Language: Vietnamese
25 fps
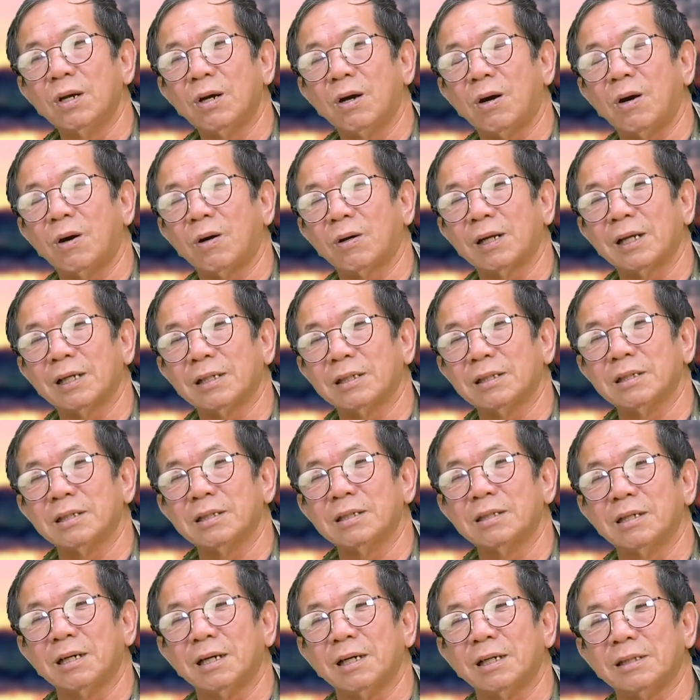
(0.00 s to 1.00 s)
họ là
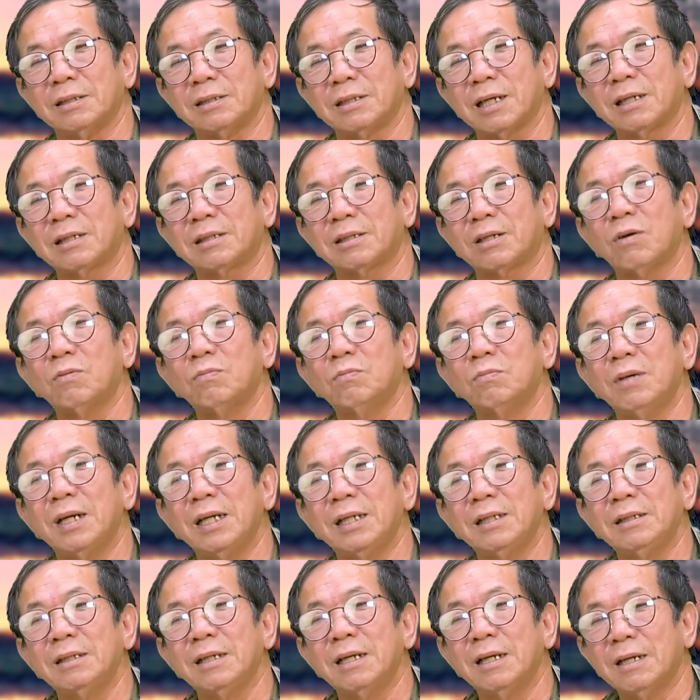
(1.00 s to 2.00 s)
những người rất thông
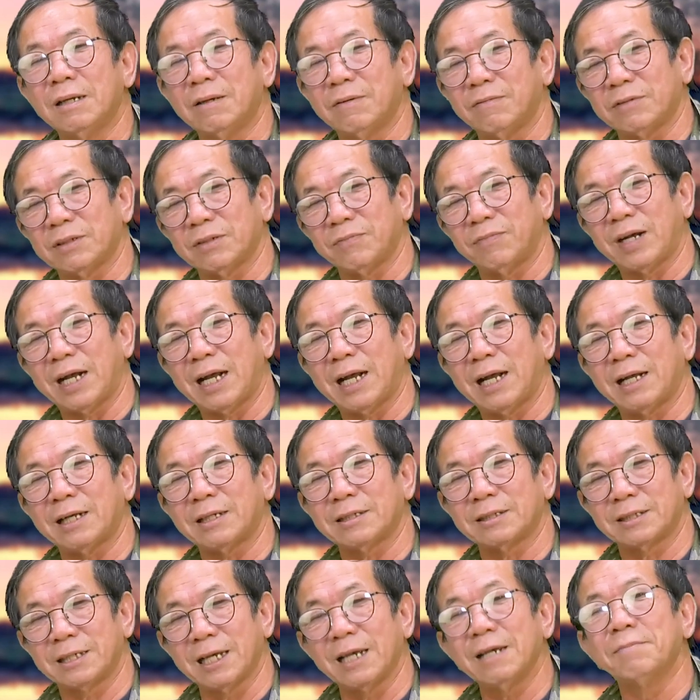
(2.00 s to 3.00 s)
minh
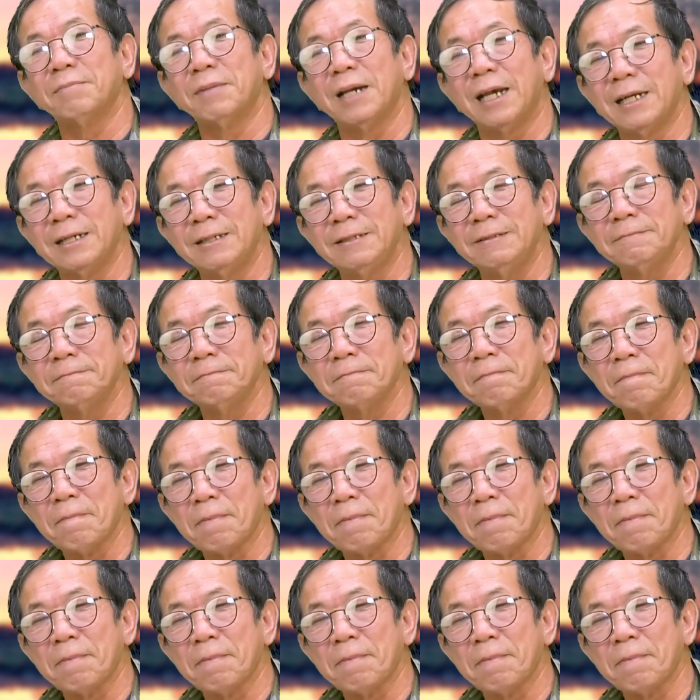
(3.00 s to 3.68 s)
và dễ mến.